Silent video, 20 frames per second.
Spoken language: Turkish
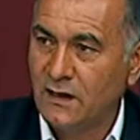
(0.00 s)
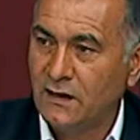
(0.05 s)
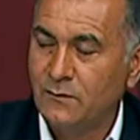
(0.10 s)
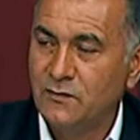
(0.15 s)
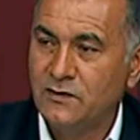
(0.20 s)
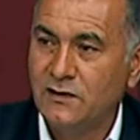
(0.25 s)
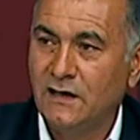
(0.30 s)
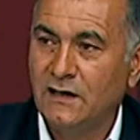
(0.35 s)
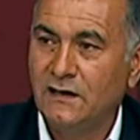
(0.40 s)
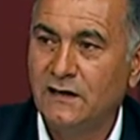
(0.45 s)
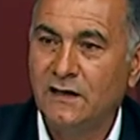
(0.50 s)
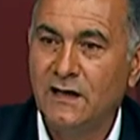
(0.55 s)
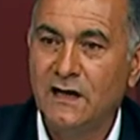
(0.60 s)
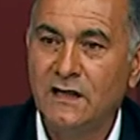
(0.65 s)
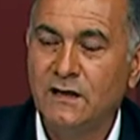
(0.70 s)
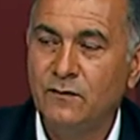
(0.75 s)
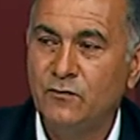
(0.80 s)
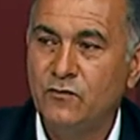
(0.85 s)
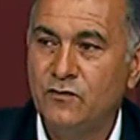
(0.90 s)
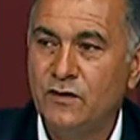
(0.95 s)
ya da bir şekilde
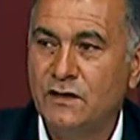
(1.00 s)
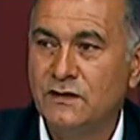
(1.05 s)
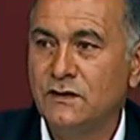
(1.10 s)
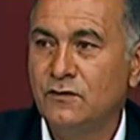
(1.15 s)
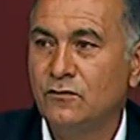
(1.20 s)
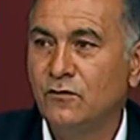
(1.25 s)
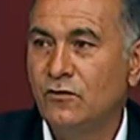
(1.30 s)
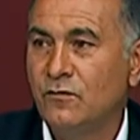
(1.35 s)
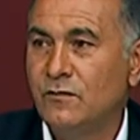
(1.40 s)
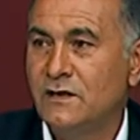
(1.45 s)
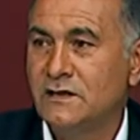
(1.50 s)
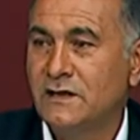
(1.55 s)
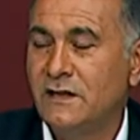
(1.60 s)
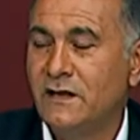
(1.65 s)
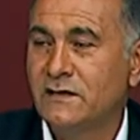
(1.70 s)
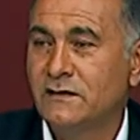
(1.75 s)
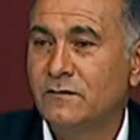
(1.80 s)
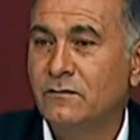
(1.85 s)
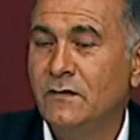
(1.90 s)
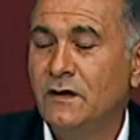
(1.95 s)
kendi bünyesinde olması
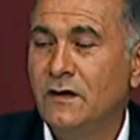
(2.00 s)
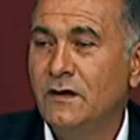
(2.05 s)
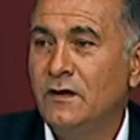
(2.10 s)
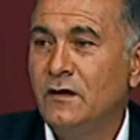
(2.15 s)
lazım.